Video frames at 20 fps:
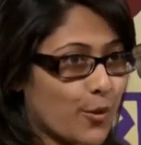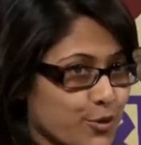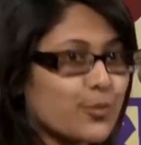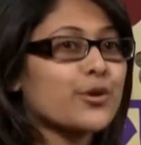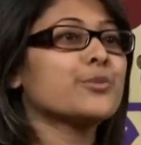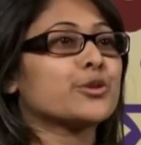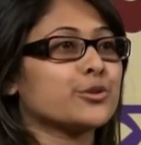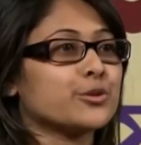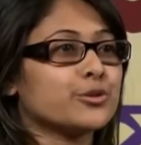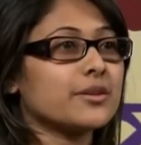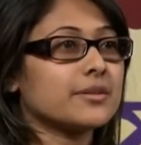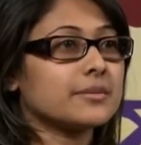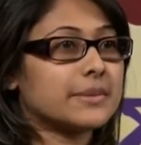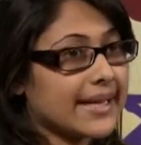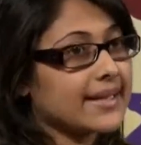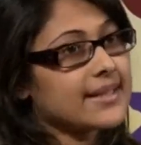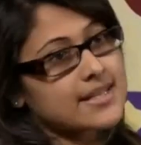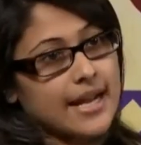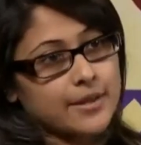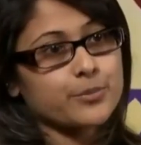নিয়ে হালকা
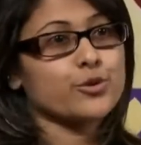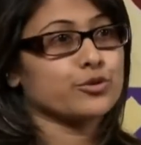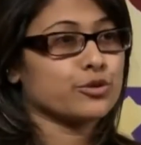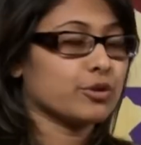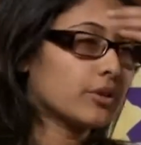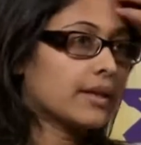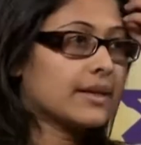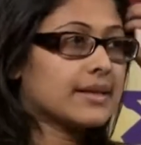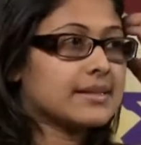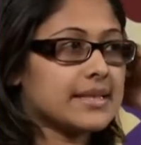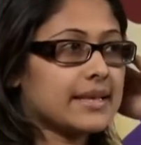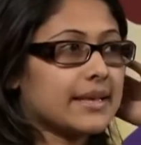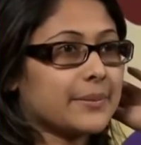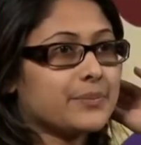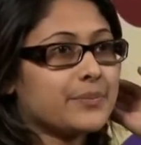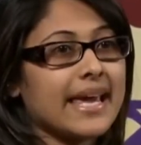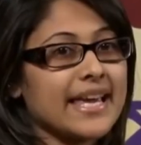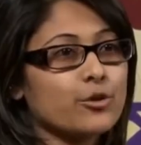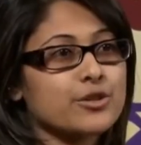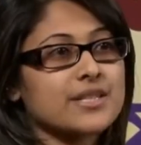পাতলা পরিচিতি
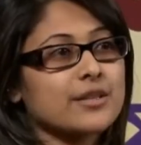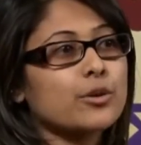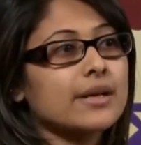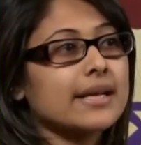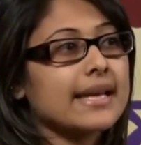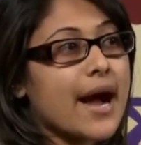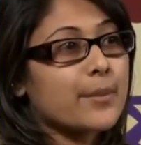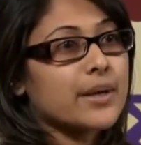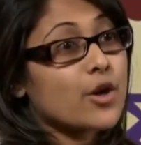পর্ব সেরে